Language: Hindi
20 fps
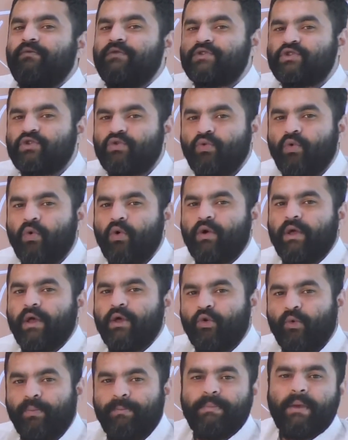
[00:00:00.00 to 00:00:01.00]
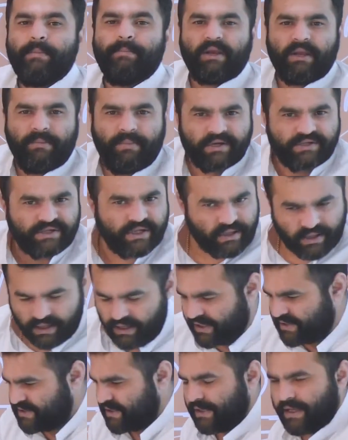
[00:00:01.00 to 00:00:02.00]
वस्तुओं के रूप में परिभाषित
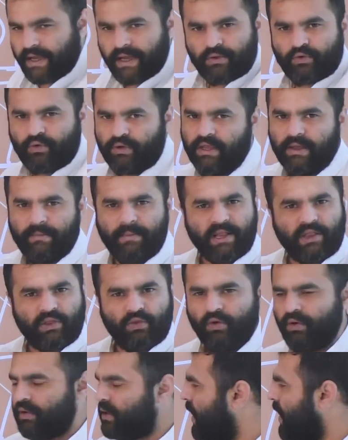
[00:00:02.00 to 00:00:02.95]
किया जाता है तो ये बात तो